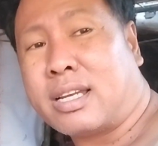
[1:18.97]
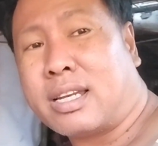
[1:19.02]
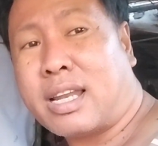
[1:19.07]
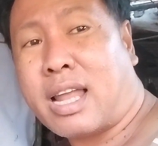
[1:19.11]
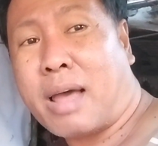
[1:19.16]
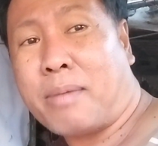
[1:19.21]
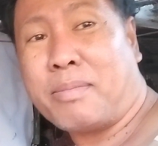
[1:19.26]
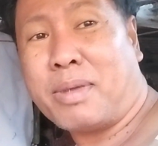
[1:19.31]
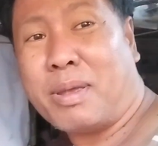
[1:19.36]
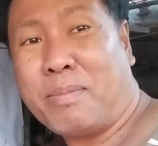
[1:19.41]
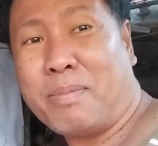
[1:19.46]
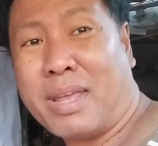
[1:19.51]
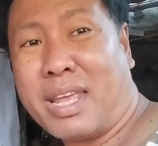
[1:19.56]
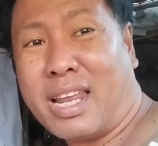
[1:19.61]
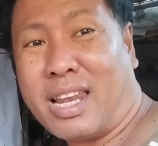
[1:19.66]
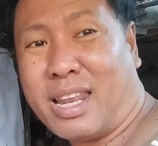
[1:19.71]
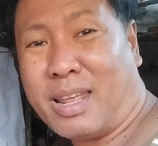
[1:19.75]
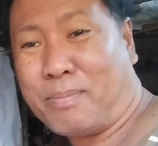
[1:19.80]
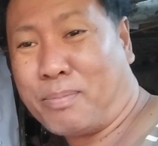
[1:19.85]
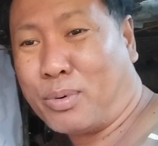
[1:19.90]

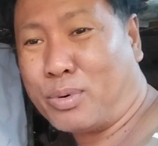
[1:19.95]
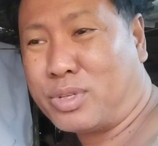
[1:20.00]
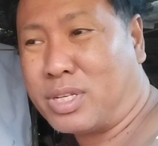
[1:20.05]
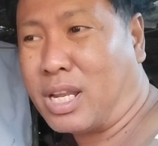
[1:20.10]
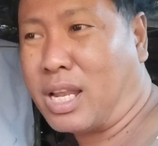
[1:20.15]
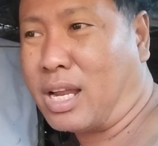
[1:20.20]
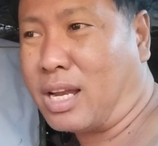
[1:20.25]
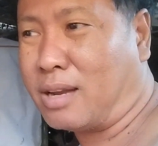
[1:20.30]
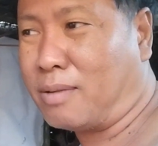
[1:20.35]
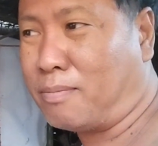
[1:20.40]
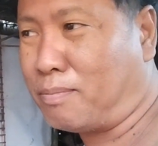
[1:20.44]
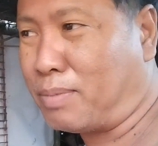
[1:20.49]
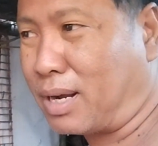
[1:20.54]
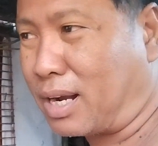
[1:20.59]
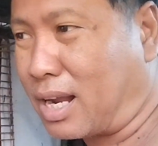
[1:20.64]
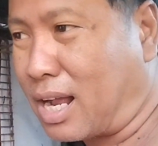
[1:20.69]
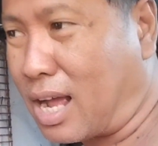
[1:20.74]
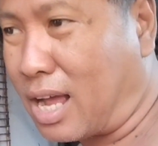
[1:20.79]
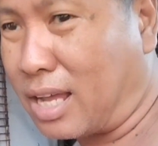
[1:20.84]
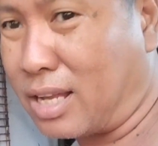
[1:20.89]
Namimili po sila ng
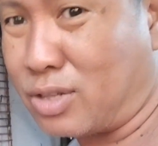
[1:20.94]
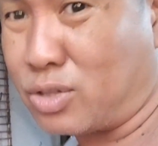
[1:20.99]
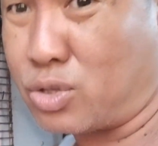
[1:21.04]
pagkain.